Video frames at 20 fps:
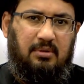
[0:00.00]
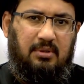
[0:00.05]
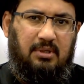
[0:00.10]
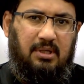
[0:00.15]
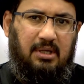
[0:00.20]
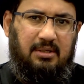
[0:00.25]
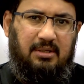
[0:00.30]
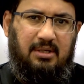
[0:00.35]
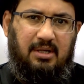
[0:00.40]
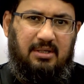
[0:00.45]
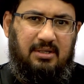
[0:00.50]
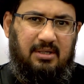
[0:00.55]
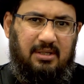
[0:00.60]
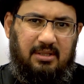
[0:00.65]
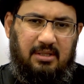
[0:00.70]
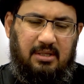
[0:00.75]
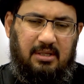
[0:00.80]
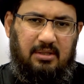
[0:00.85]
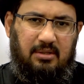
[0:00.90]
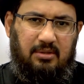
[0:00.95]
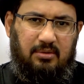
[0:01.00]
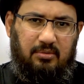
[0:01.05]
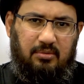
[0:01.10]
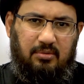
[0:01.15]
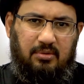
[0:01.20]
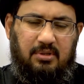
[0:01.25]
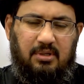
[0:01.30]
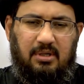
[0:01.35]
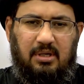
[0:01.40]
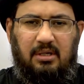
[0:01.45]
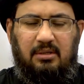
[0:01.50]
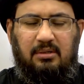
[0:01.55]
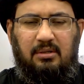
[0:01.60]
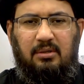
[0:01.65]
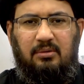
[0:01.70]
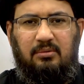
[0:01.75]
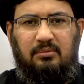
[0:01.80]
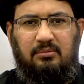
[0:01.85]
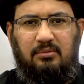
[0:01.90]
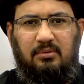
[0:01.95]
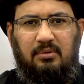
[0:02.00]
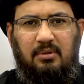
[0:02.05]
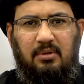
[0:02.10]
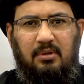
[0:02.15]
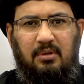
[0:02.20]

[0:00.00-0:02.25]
يعني هكذا ذكر أنه